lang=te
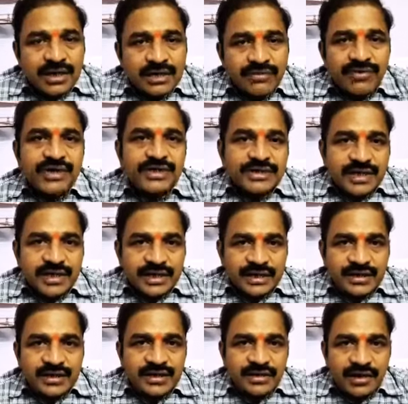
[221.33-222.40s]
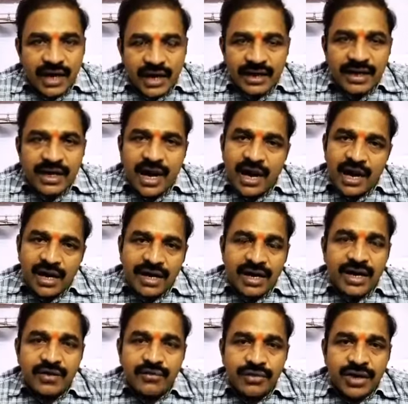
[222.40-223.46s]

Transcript: ఇవ్వడం జరిగింది అంటే ఆల్రెడీ